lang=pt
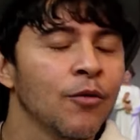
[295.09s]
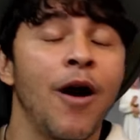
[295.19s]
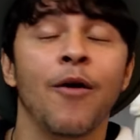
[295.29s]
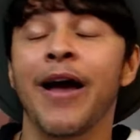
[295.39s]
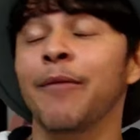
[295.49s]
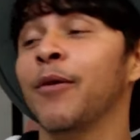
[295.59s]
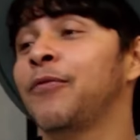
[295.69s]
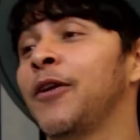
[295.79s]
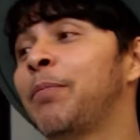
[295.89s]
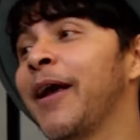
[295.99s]
Qual é, meu
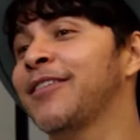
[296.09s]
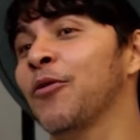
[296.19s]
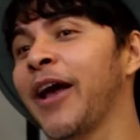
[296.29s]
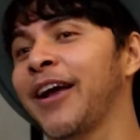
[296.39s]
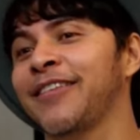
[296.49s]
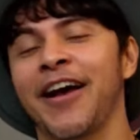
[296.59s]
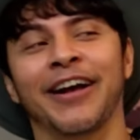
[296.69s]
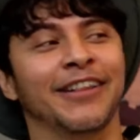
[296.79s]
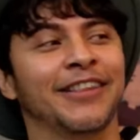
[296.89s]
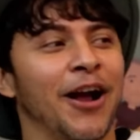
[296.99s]
filho? Presta atenção o que, é que você
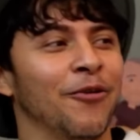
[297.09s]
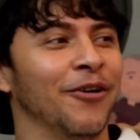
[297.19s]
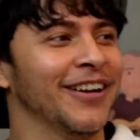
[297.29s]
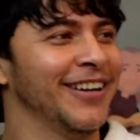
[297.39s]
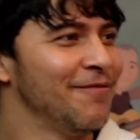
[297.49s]
vai cantar agora.